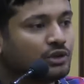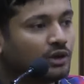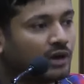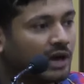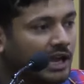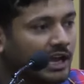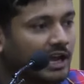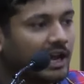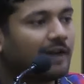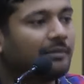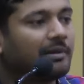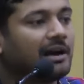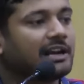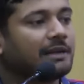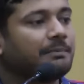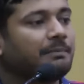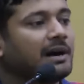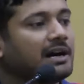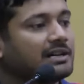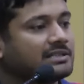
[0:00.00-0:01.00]
जो है
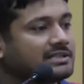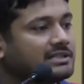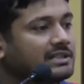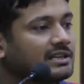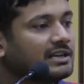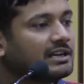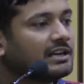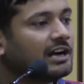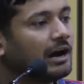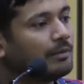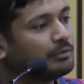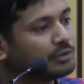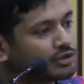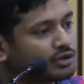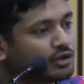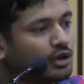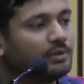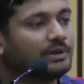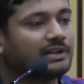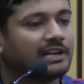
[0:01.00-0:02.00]
हमारे पास हम
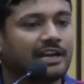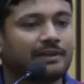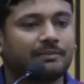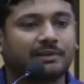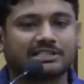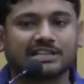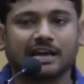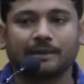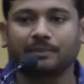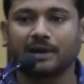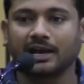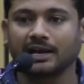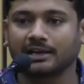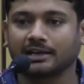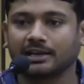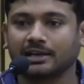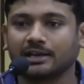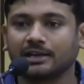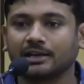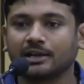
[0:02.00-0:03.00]
उसको भी नहीं बचा
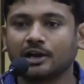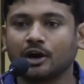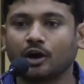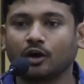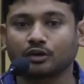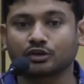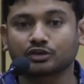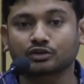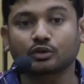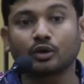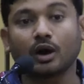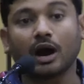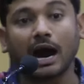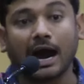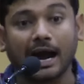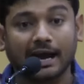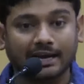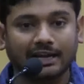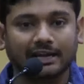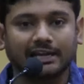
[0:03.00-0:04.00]
पाएंगे और इसको
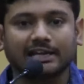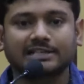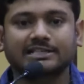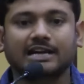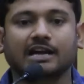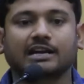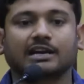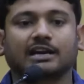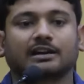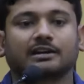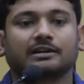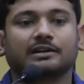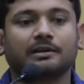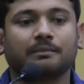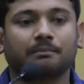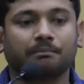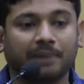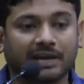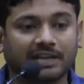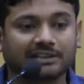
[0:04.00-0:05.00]
आगे ले जाकर
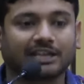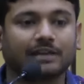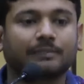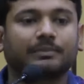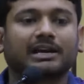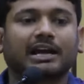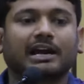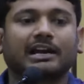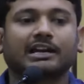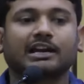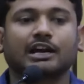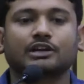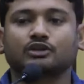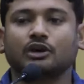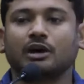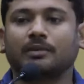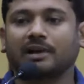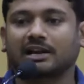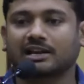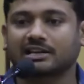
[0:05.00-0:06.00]
बेहतर बनाने का
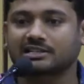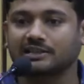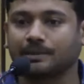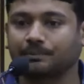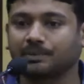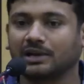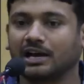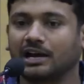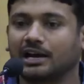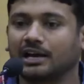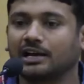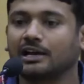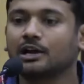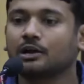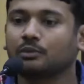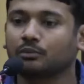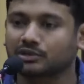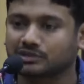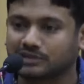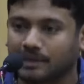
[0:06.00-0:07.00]
जो हमारा सपना है
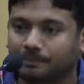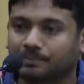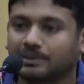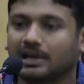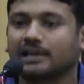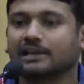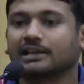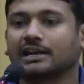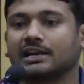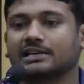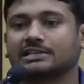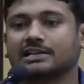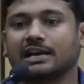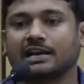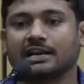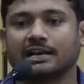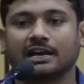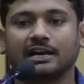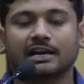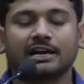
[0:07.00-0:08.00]
वो सपना ही रह
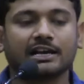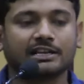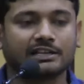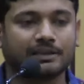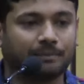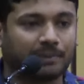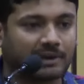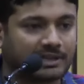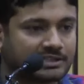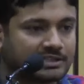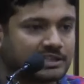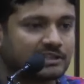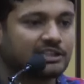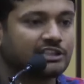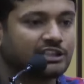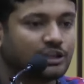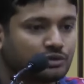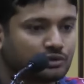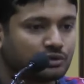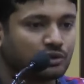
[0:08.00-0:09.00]
जाएगा ये
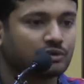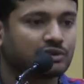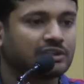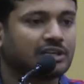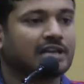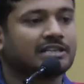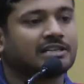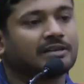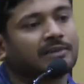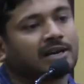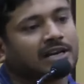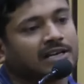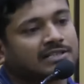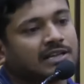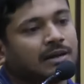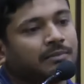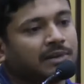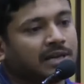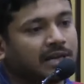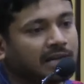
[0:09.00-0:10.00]
परिस्थिति ये चुनौती आज हमारे
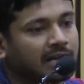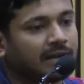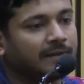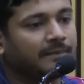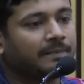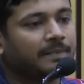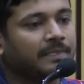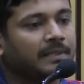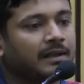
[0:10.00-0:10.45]
सामने है